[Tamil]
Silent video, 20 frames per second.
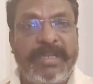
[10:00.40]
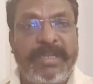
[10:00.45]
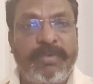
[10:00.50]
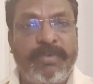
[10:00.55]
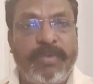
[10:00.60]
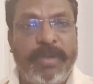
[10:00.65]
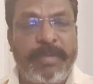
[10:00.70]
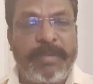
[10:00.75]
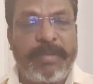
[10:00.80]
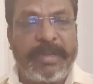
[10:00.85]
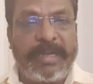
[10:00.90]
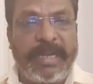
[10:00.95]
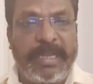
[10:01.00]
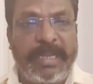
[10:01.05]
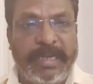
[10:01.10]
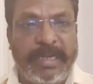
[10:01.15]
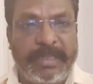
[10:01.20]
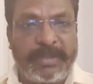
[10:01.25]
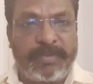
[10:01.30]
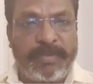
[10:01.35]
குடிமக்களை
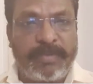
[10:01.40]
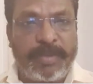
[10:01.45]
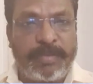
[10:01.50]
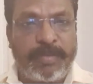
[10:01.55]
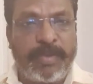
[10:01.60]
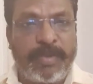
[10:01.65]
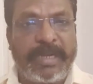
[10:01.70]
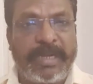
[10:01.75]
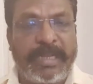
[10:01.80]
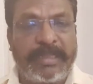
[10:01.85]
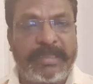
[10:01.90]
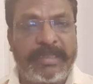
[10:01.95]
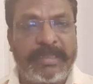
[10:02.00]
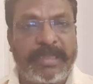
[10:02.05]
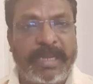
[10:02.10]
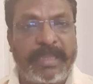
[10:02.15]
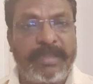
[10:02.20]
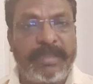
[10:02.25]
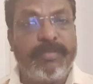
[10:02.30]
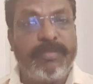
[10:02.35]
நடத்துவது போல்
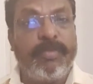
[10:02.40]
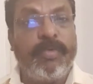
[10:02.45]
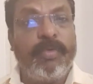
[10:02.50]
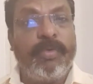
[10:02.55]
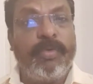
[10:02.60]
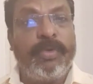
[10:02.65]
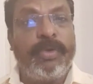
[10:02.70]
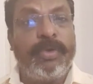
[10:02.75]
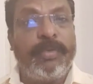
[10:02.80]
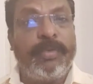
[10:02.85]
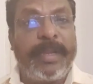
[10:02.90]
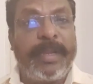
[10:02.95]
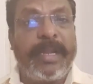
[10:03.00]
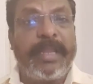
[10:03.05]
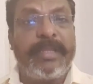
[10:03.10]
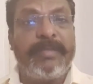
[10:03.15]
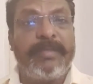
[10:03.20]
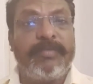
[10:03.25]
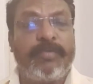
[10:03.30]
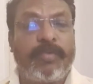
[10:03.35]
நடத்துகிறது மூன்று
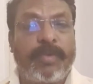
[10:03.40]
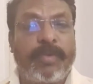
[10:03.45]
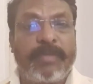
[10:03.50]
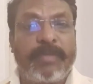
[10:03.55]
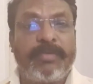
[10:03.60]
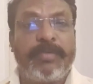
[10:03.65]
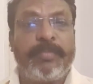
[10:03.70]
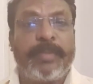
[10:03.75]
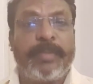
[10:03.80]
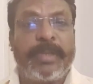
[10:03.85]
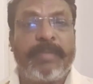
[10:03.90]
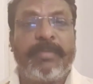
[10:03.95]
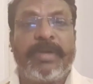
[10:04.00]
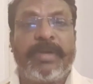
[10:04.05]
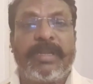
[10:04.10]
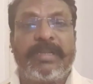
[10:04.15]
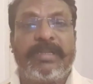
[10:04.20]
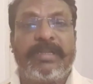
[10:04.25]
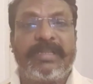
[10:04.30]
வேளையும் உணவு பரிமாறுகிறது